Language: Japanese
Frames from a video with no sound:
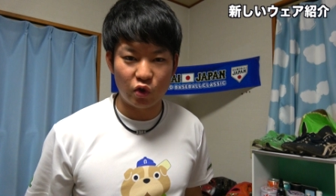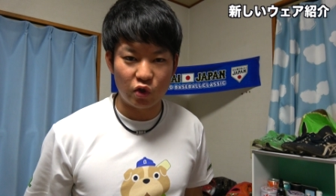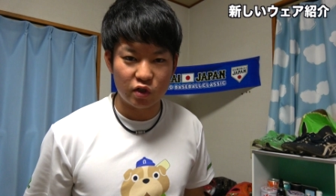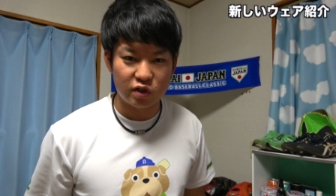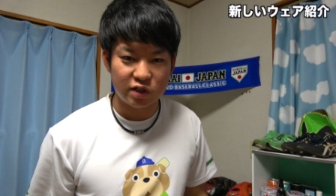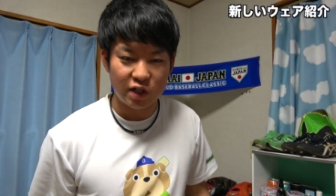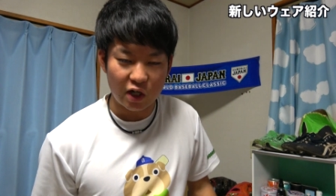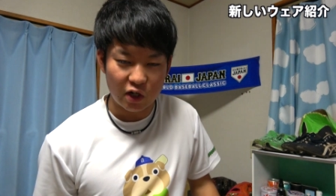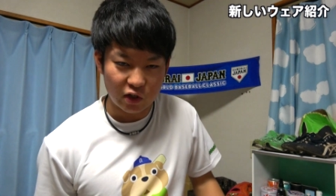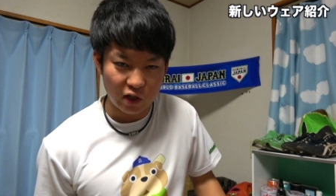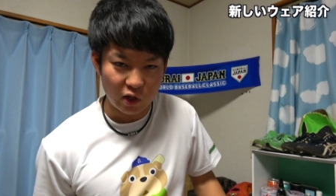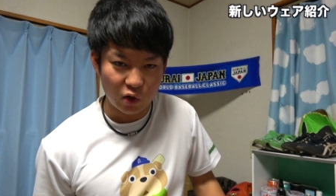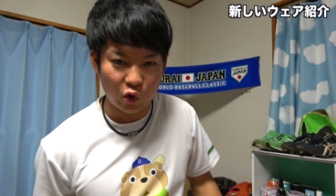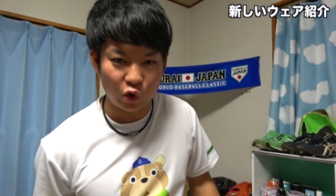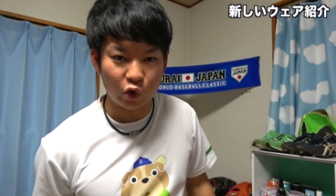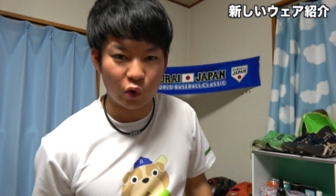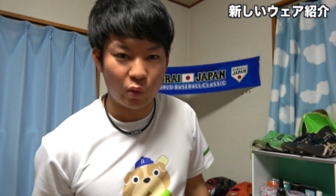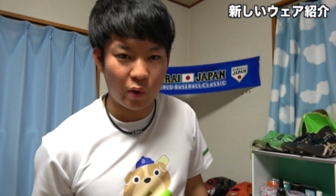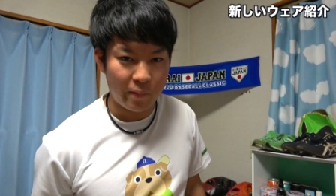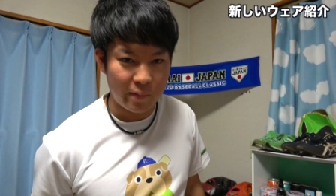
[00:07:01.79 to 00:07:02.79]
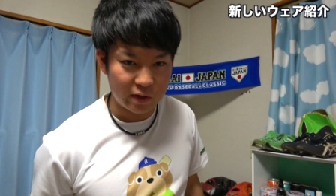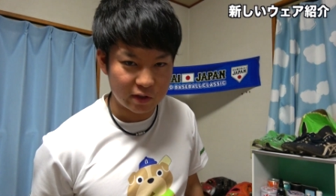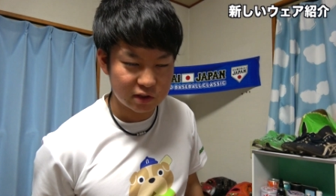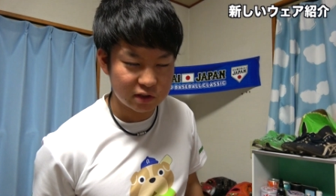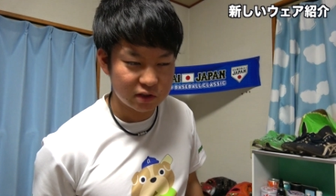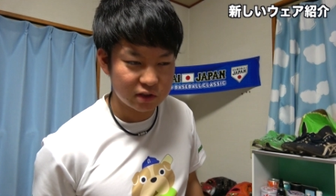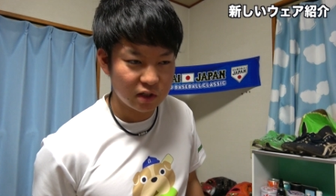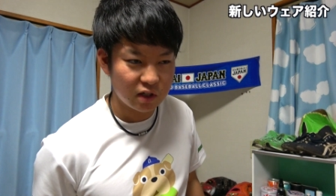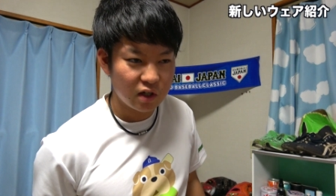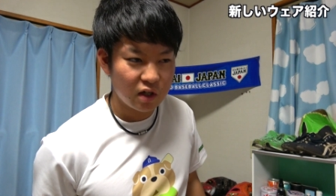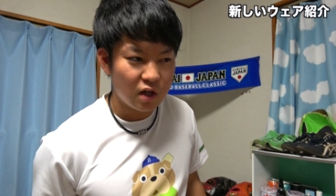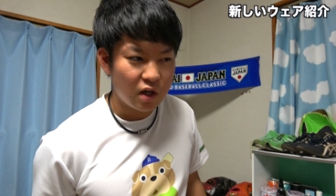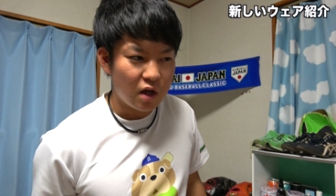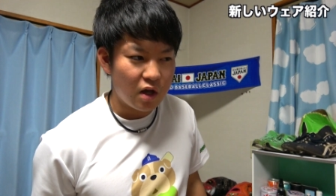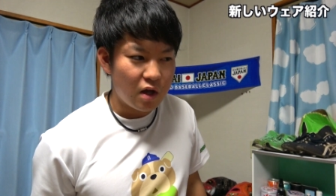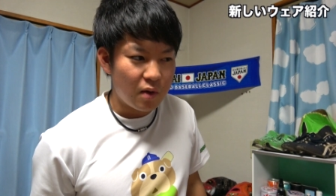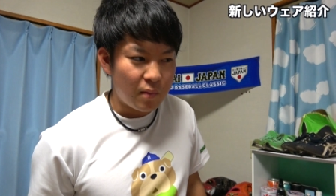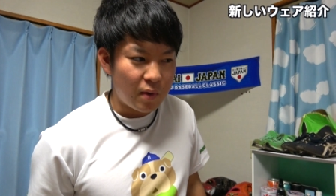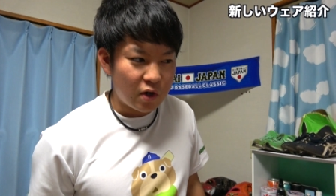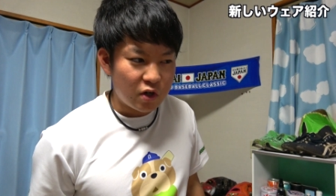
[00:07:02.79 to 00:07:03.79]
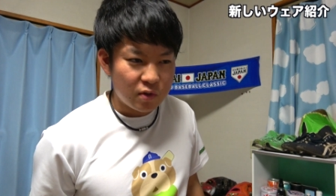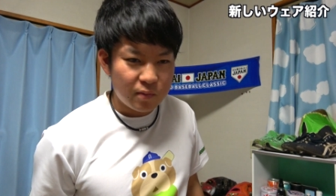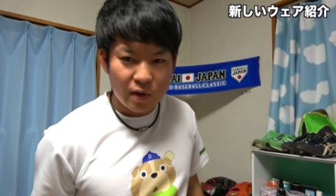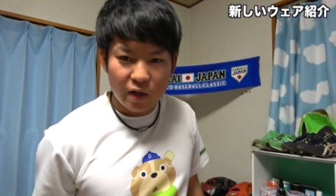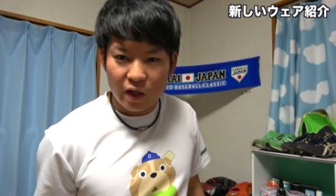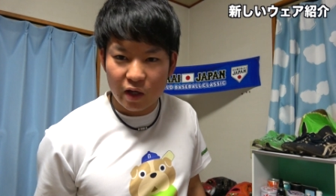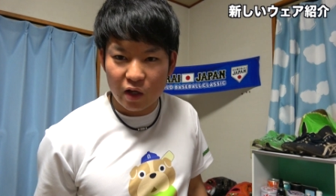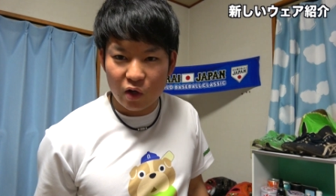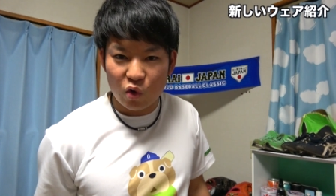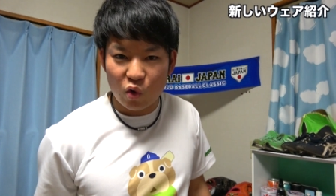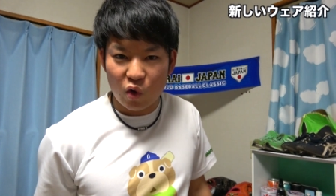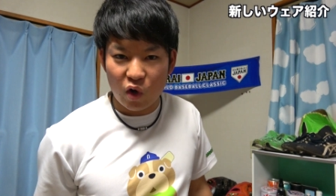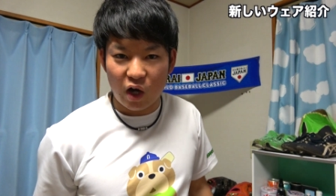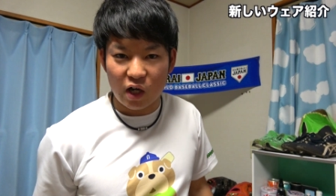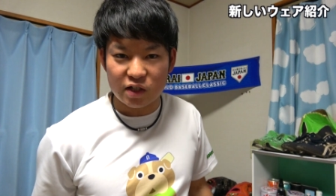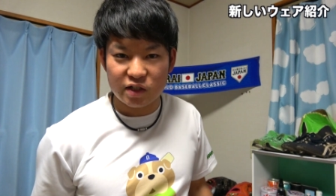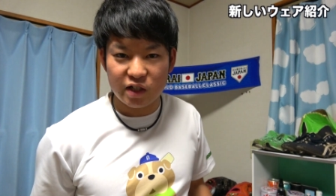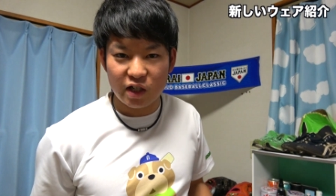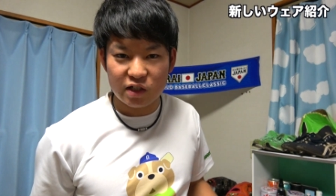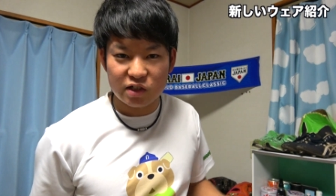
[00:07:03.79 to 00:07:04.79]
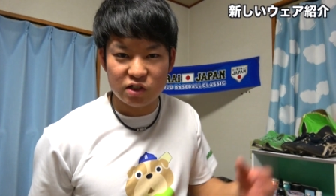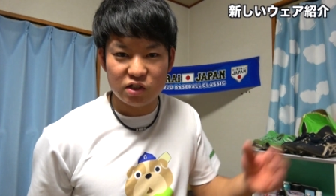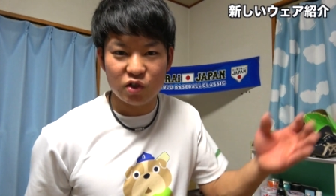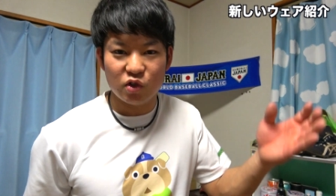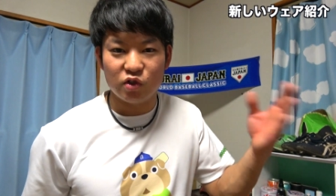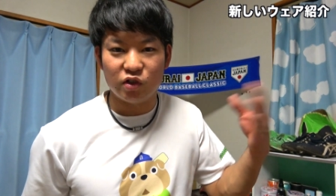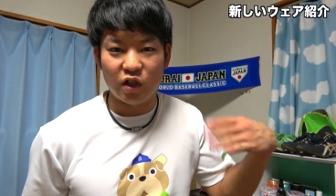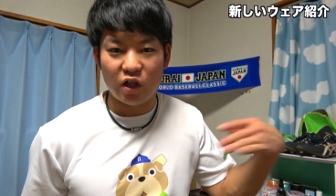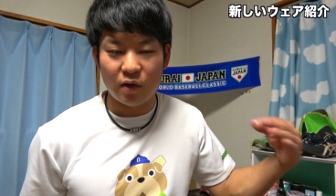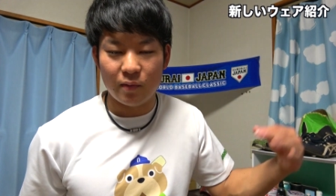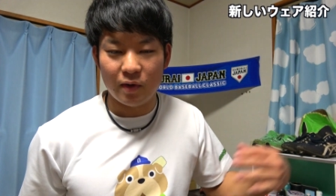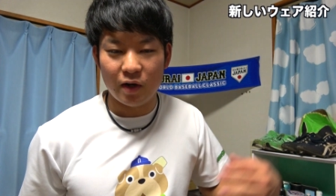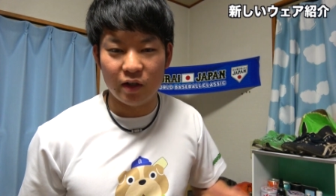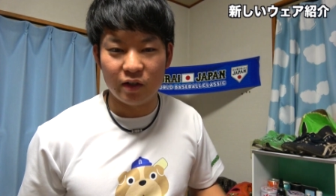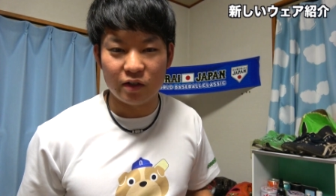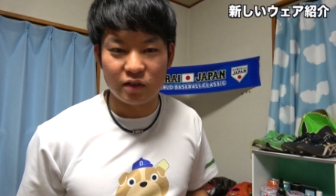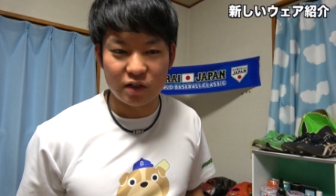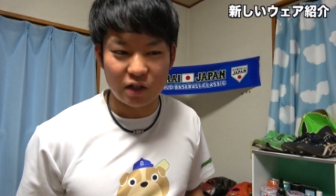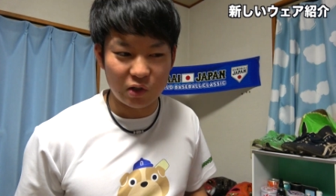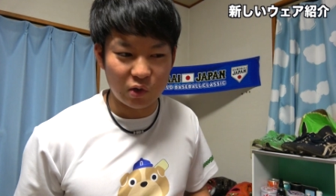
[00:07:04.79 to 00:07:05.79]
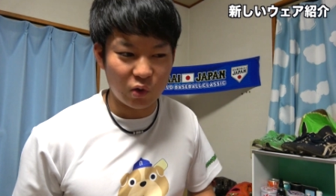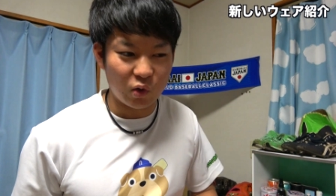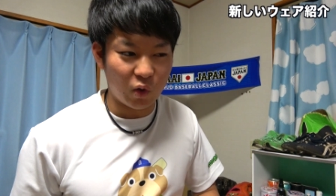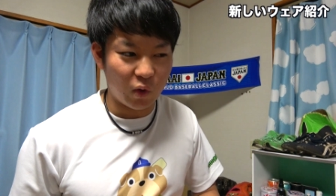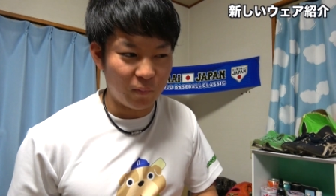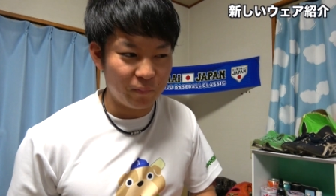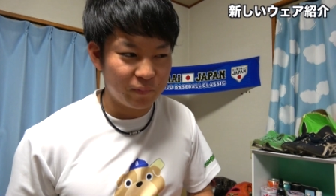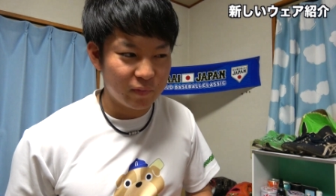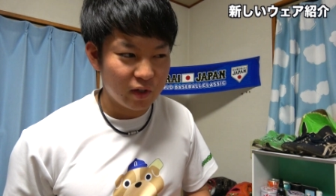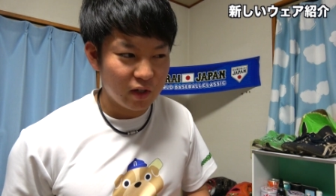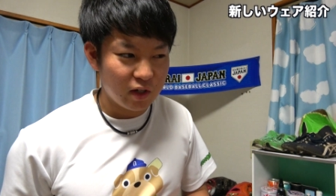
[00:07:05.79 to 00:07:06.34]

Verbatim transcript: というスタイルでいこうと思いますまあ、群馬県結構風が強くて有名なんですけど